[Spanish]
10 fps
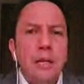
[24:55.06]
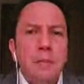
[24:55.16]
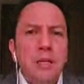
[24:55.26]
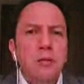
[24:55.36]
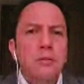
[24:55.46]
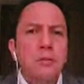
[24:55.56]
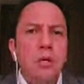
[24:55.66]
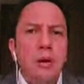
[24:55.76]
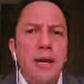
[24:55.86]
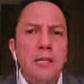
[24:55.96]
en términos
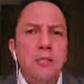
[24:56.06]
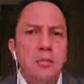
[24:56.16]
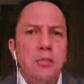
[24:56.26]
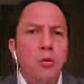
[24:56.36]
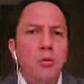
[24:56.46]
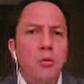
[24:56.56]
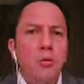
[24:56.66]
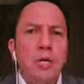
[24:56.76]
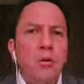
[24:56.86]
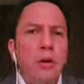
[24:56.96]
de hogares se
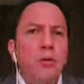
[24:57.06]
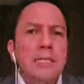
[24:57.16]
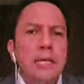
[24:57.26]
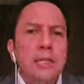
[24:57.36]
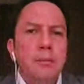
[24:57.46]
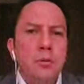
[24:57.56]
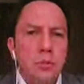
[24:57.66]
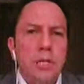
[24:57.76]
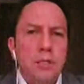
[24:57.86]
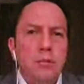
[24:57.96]
ubicó en
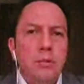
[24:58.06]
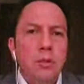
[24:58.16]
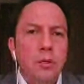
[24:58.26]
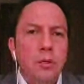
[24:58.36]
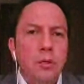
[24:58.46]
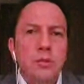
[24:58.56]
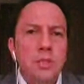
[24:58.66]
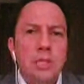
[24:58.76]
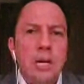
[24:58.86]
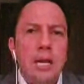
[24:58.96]
47%
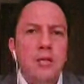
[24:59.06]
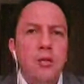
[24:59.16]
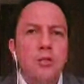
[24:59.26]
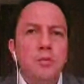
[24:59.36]
entonces en el año